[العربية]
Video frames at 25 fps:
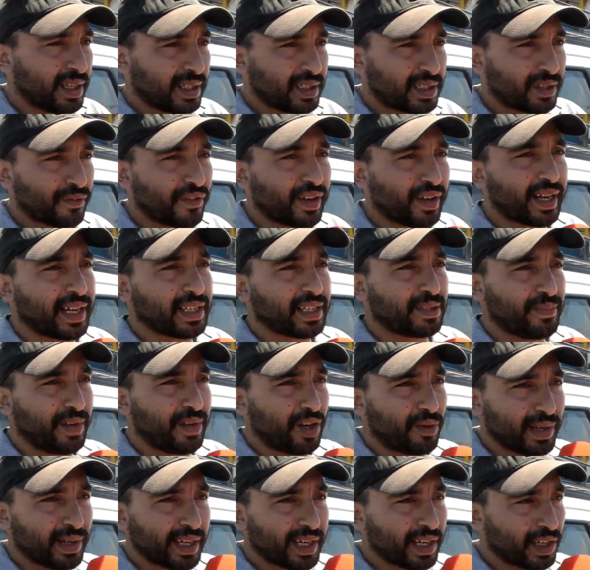اتفاقات
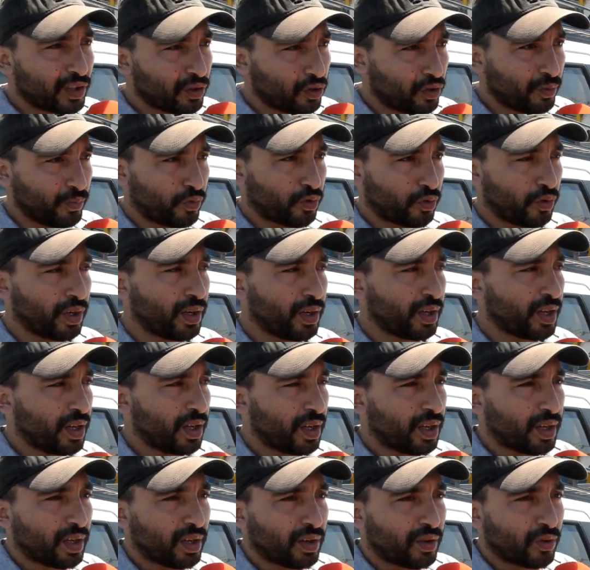معهم اللي كيدوهم كل
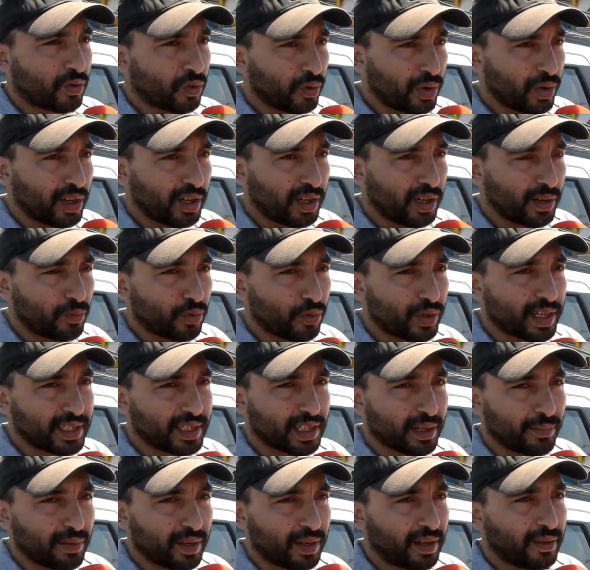كل
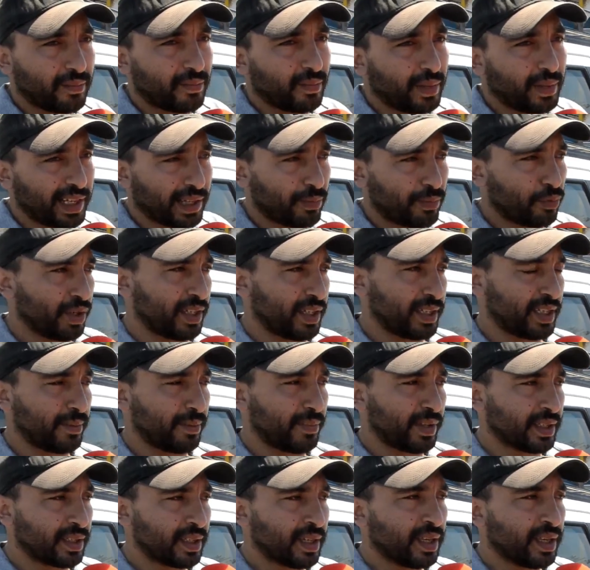المناسبه هذه المناسبات